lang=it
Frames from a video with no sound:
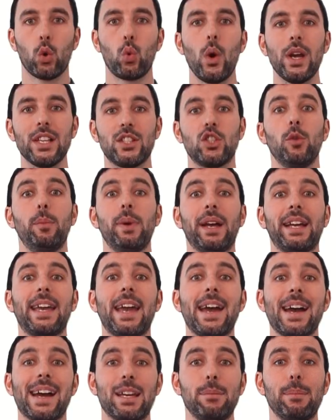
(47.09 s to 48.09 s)
Questo
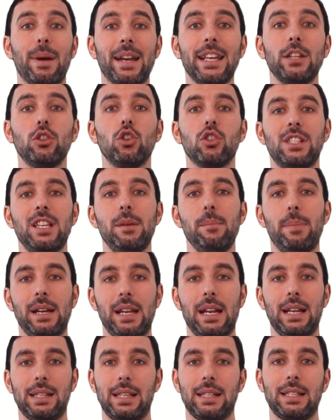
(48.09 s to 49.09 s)
perché rimanendo sempre
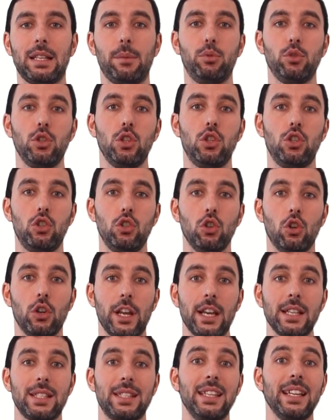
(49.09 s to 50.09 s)
nella stessa
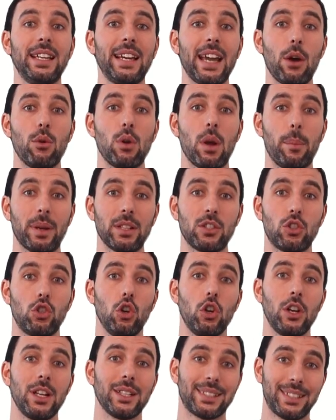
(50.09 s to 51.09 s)
posizione si crea una
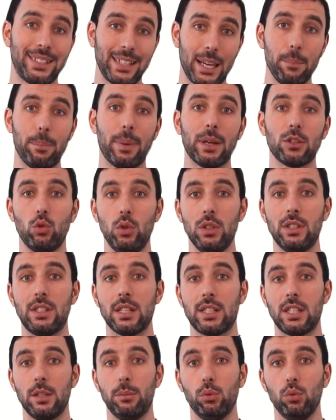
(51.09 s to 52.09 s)
pressione sempre sugli
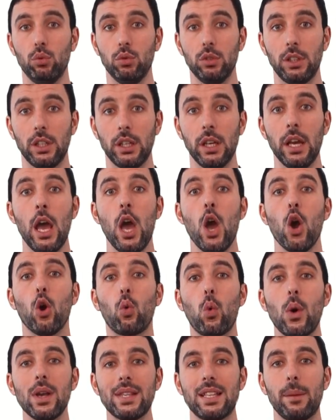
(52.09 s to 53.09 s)
stessi punti
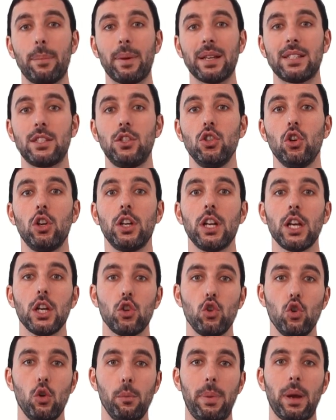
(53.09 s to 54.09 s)
questa
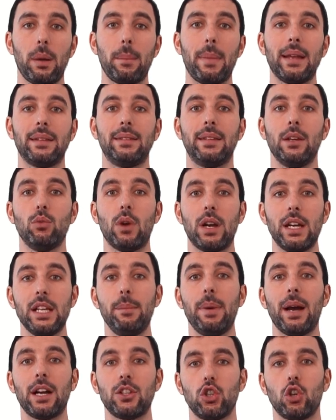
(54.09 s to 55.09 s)
pressione non permette una
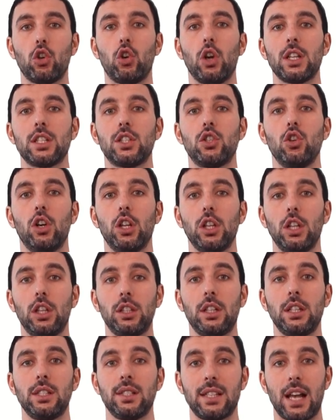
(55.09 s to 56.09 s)
libera
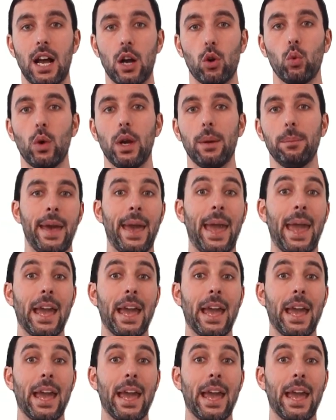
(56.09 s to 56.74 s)
circolazione del sangue.